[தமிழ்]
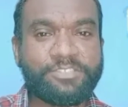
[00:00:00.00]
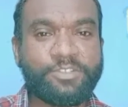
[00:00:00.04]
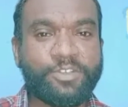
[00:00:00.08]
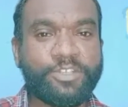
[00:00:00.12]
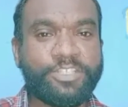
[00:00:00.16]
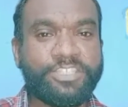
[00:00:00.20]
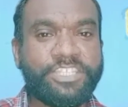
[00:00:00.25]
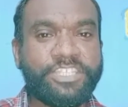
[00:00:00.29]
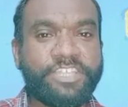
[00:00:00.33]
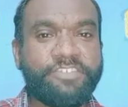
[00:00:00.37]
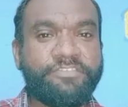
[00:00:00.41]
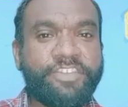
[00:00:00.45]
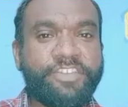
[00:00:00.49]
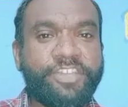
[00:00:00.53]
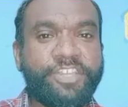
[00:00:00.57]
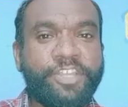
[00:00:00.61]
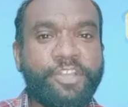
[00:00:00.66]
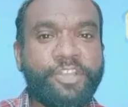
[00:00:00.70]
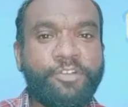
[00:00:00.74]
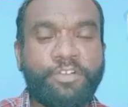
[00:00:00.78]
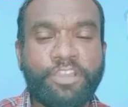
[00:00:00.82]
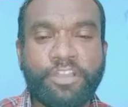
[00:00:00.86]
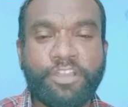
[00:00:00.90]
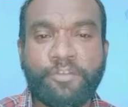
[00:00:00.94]
ஸோ இந்த
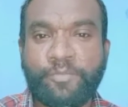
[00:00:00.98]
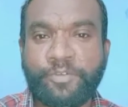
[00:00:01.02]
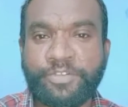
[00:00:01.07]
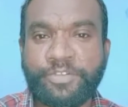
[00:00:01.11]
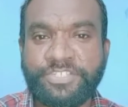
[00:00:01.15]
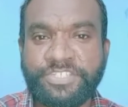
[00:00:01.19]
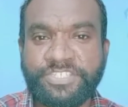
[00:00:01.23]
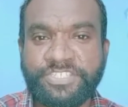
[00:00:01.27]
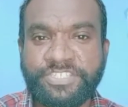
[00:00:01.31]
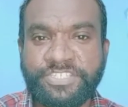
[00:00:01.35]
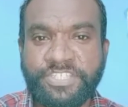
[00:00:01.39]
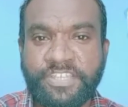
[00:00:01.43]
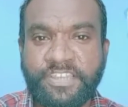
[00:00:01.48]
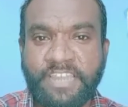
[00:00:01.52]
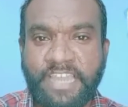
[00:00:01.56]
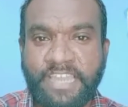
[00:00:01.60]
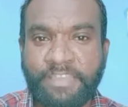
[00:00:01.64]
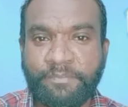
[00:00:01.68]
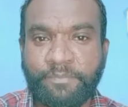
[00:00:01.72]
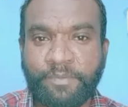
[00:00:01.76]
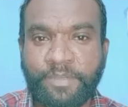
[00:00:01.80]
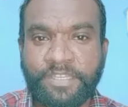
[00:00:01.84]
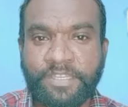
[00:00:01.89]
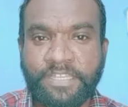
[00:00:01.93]
வீடியோ உங்களுக்கு பிடிச்சிருந்துச்சுன்னா
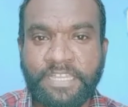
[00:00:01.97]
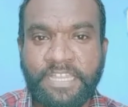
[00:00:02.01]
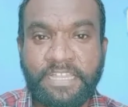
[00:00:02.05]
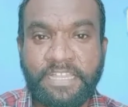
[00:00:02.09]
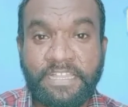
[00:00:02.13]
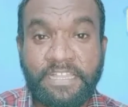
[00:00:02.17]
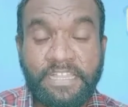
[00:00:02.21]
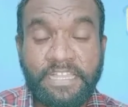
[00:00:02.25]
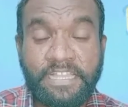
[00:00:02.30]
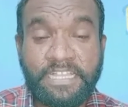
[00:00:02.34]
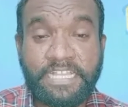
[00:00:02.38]
லைக் பண்ணுங்கள்